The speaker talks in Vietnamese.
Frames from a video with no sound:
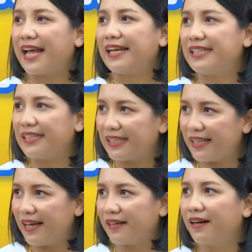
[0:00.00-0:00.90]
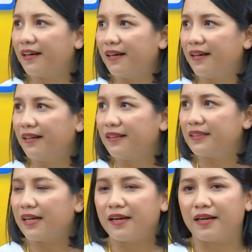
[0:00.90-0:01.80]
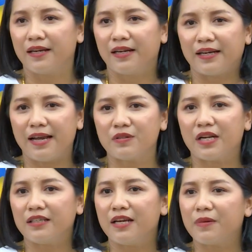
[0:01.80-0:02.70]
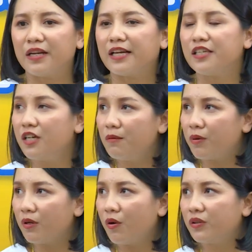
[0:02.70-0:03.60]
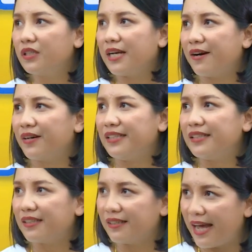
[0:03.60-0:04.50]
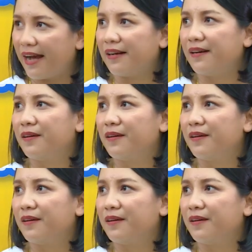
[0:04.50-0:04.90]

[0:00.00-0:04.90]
Nam dương để thẹn năng chà cai Việt Nam thẹn mà này khai dương đô tự đào để dương tự đà